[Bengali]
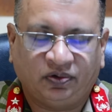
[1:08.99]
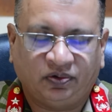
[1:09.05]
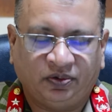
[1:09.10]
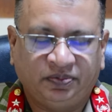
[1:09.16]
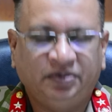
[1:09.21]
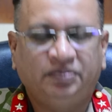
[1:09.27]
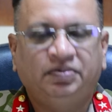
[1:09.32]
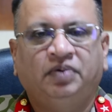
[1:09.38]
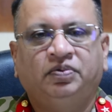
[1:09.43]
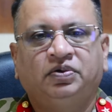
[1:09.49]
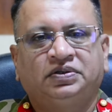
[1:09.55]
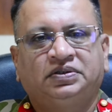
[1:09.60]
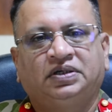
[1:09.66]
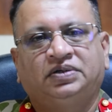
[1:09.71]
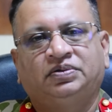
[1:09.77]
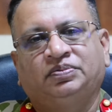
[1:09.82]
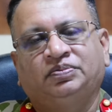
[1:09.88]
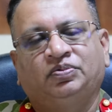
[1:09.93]

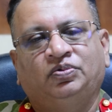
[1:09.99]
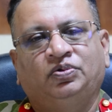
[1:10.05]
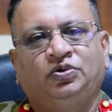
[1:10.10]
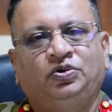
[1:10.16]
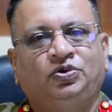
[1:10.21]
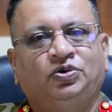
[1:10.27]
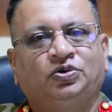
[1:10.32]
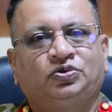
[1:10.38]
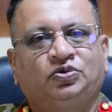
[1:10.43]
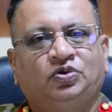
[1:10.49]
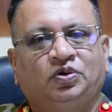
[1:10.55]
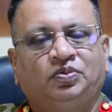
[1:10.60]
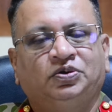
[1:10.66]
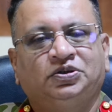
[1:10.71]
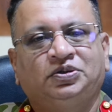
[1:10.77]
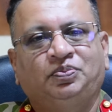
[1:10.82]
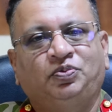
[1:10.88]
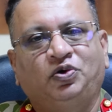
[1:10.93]
অভিভাবকদের অনুরোধ করব
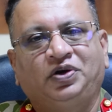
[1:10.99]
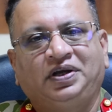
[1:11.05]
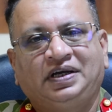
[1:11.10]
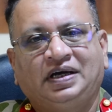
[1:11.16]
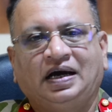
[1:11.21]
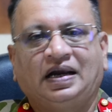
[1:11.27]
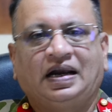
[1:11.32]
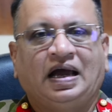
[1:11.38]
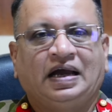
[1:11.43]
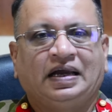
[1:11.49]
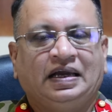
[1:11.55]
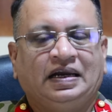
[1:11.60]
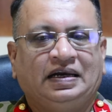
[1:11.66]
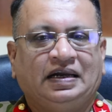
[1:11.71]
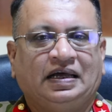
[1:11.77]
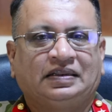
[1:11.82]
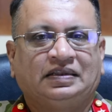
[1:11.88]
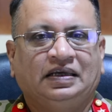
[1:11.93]
যে পরীক্ষার আগের
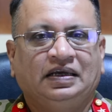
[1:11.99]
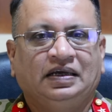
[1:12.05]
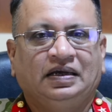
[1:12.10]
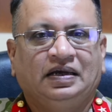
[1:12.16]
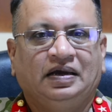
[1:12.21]
রাতে